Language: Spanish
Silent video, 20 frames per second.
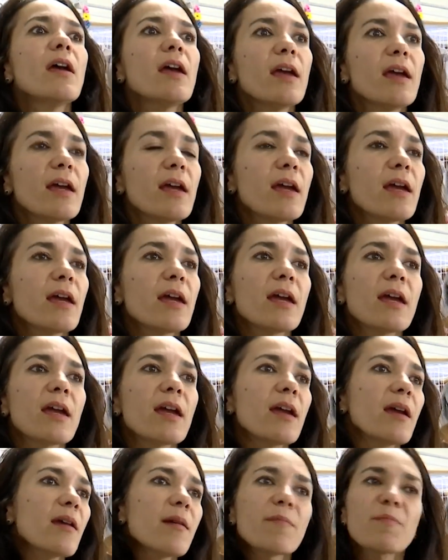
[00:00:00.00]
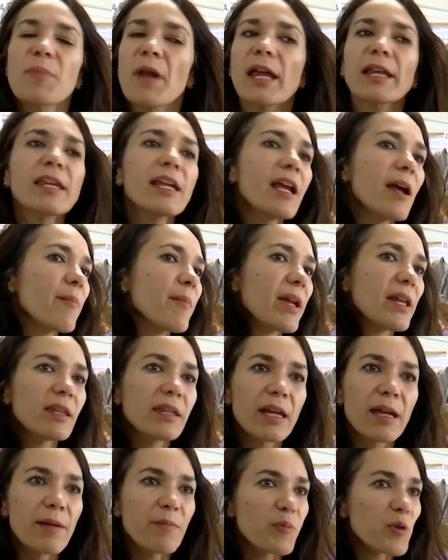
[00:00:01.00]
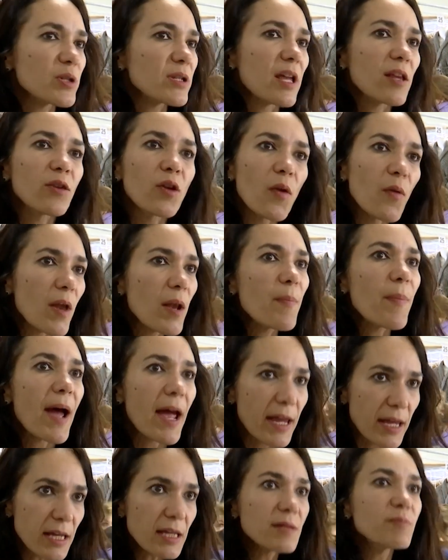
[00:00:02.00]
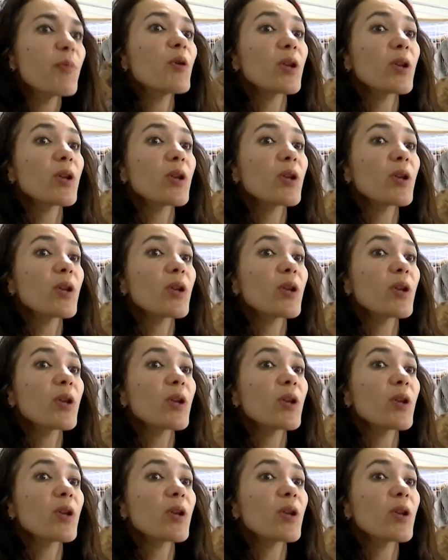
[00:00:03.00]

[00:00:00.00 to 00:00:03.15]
Eh, prácticamente pues, de todo el país,